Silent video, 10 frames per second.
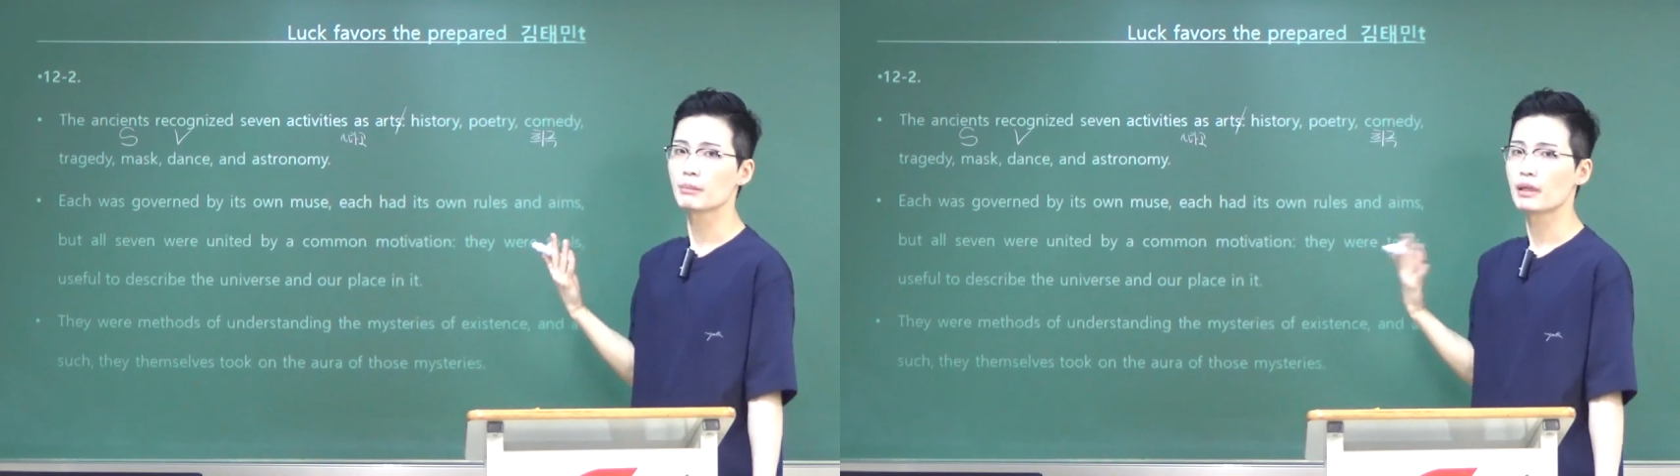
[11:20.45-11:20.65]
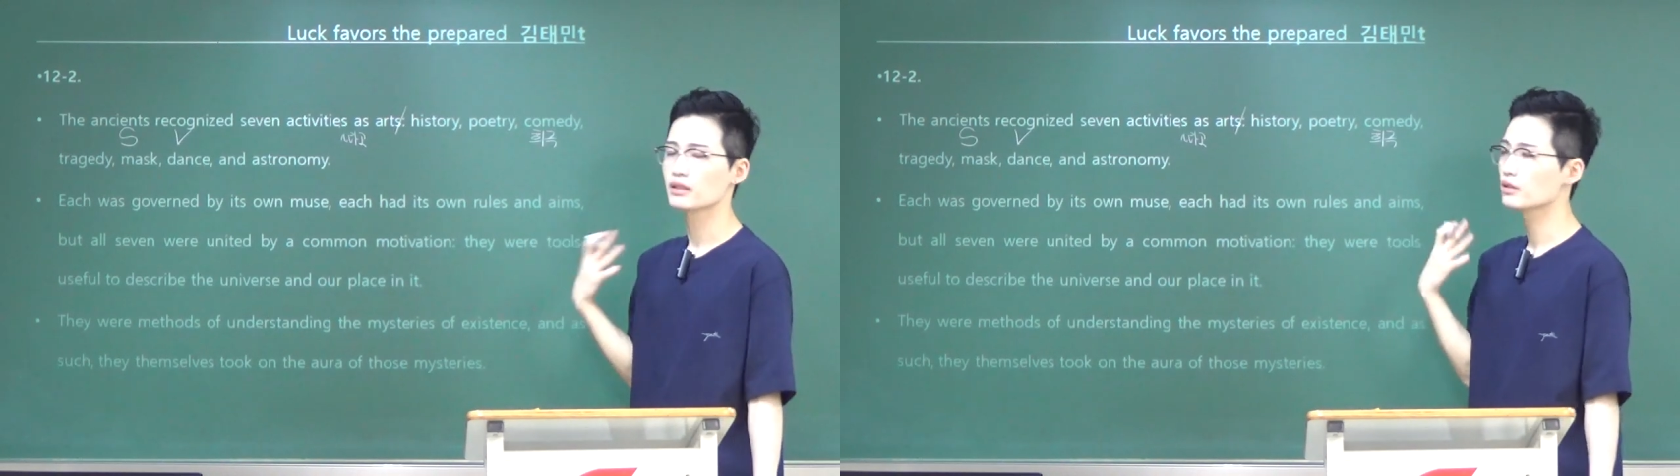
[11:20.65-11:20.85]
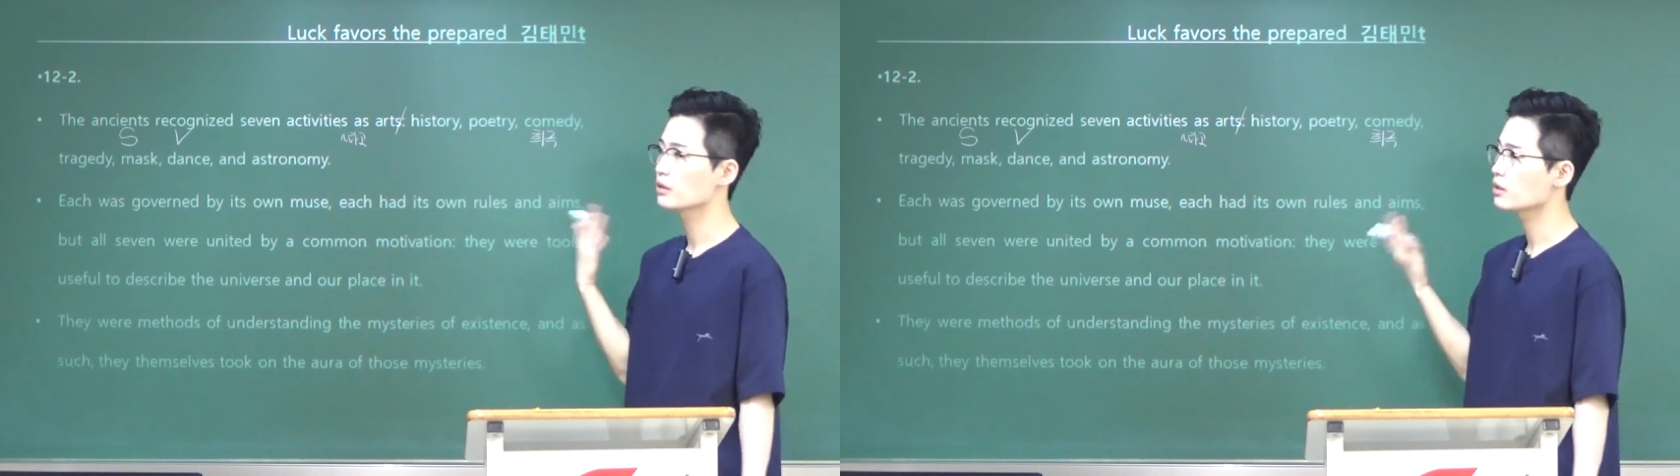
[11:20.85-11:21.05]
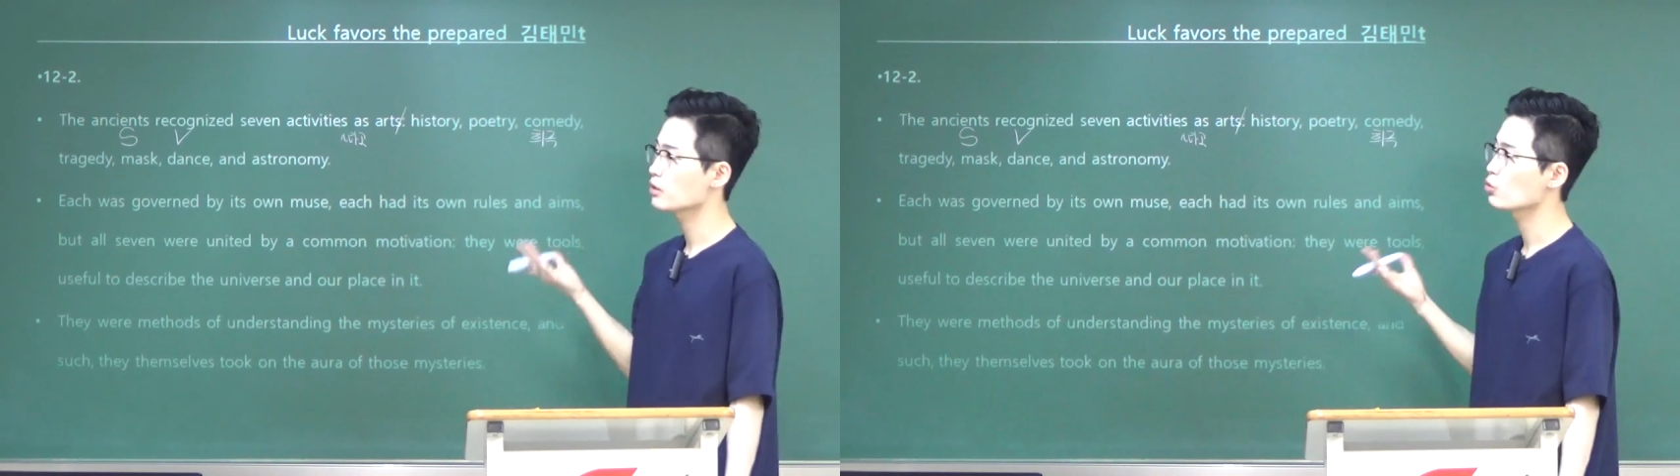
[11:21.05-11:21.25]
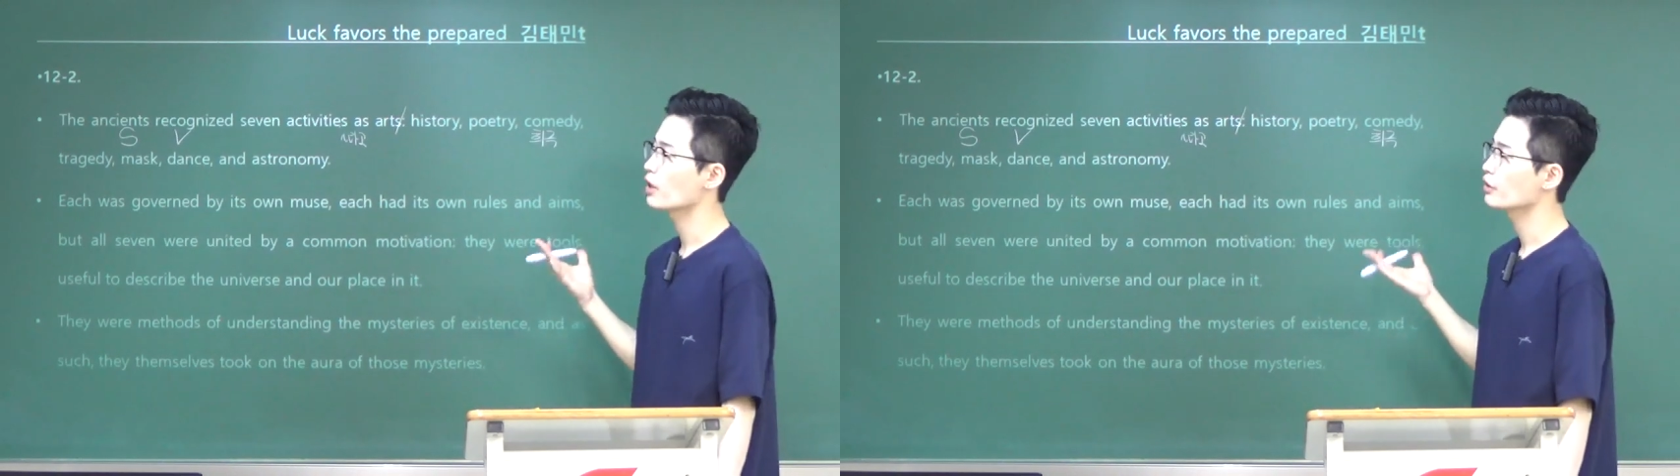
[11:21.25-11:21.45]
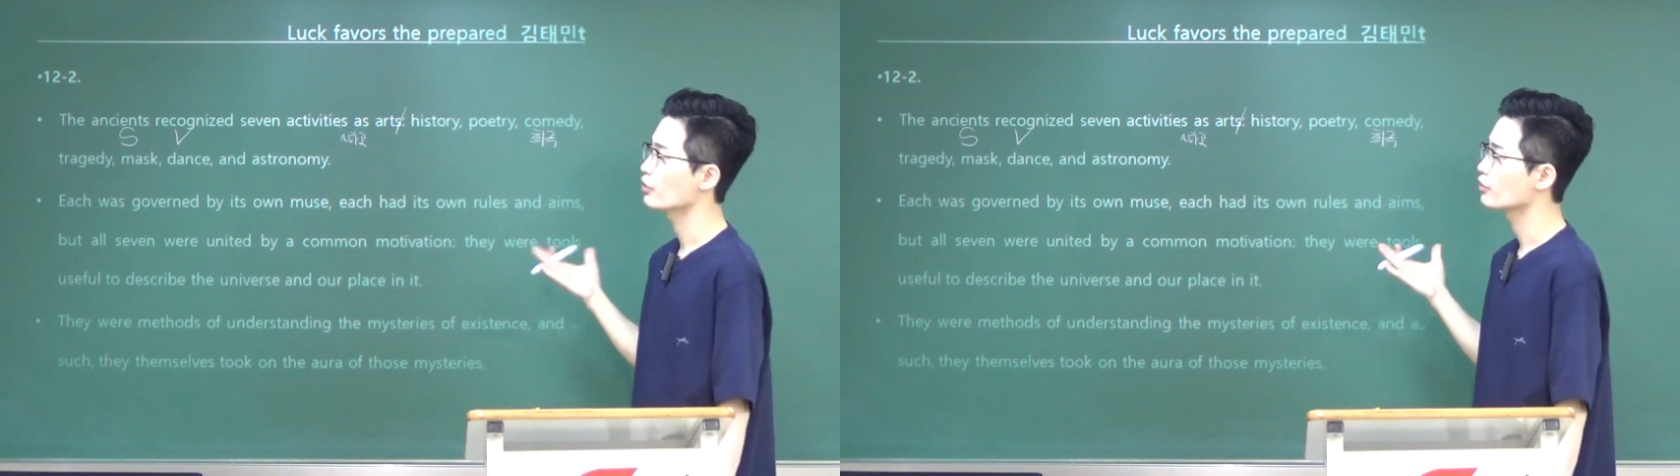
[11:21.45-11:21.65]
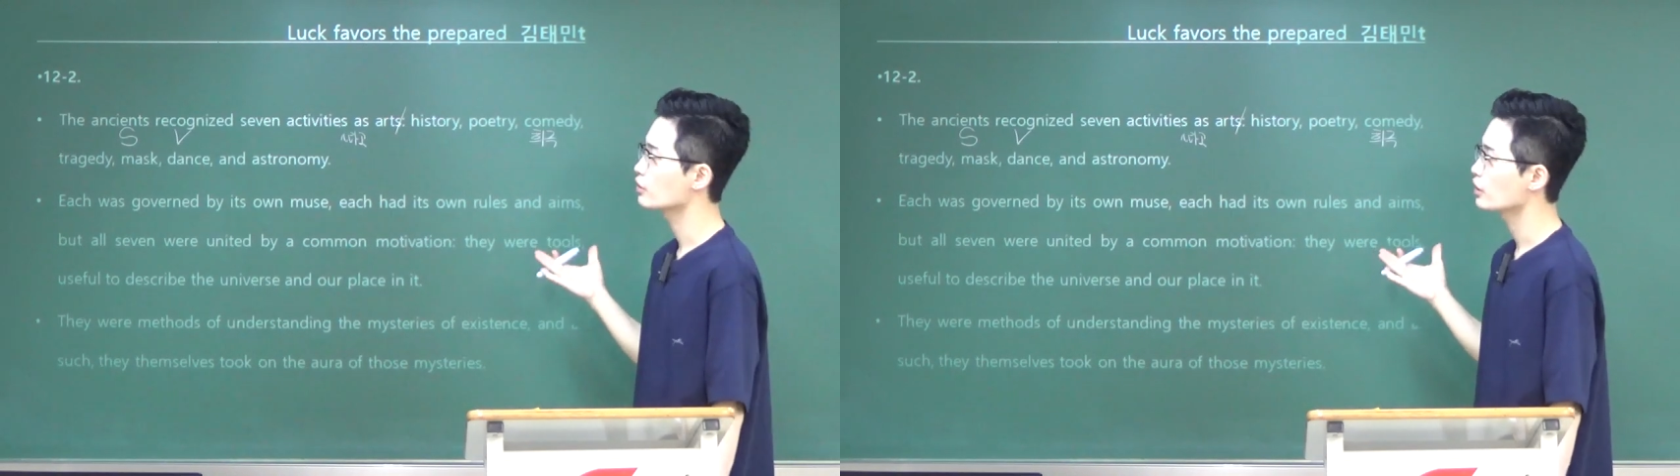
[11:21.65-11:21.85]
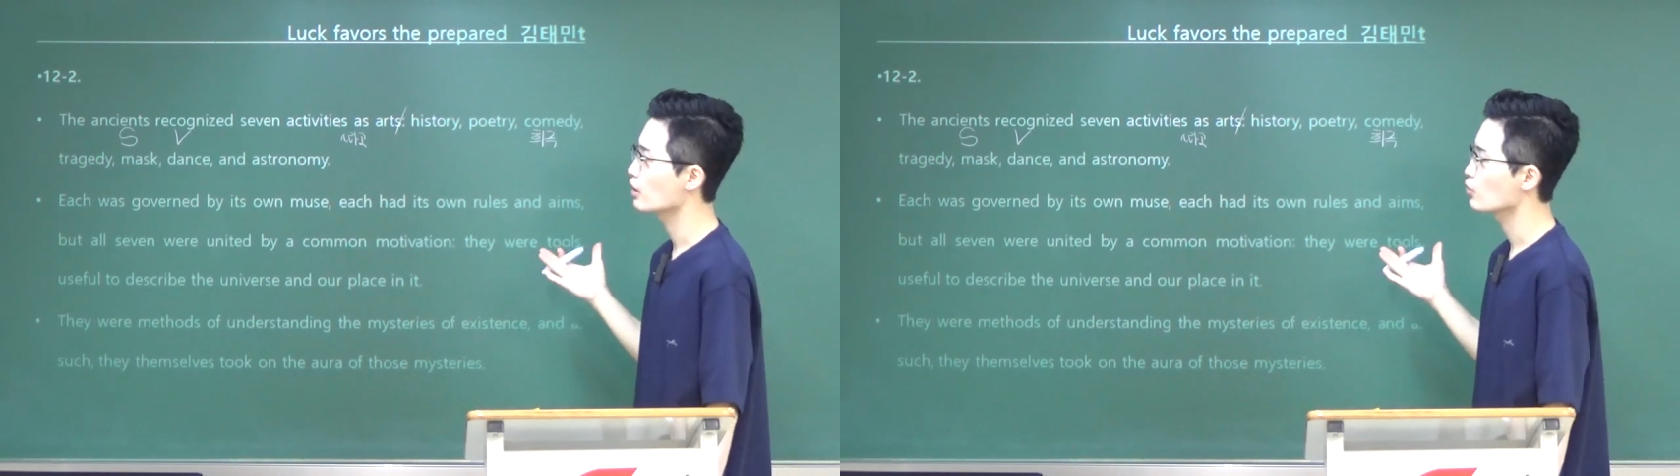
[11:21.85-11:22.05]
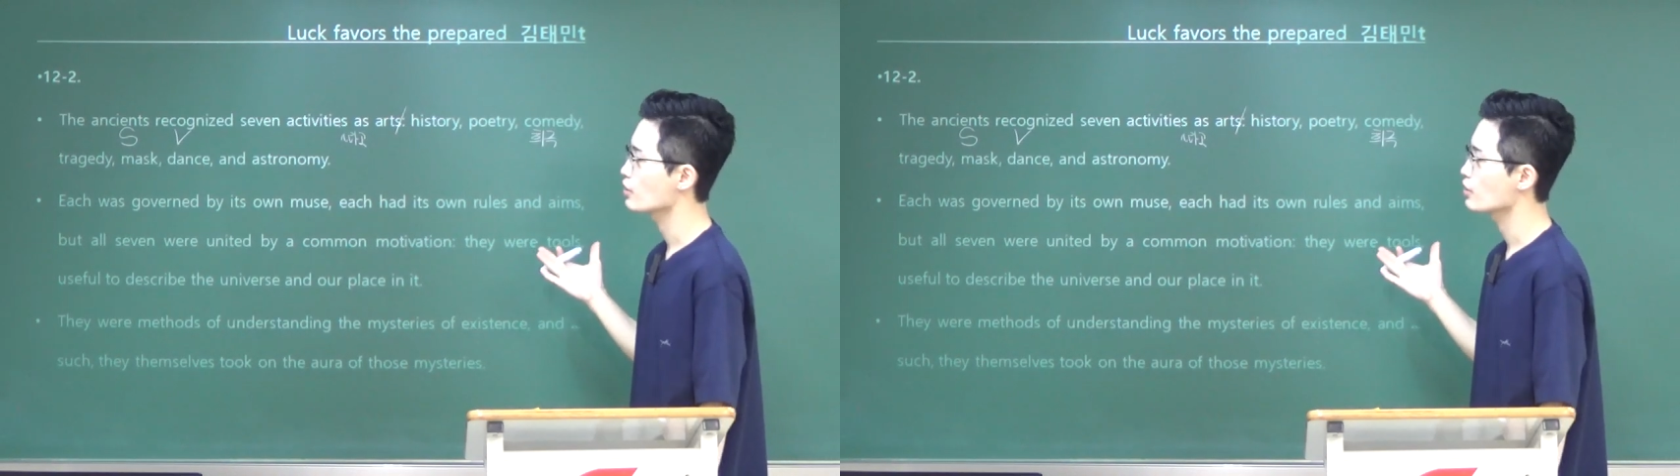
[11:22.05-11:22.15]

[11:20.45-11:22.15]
마스크를 쓰고 하는 연극이라고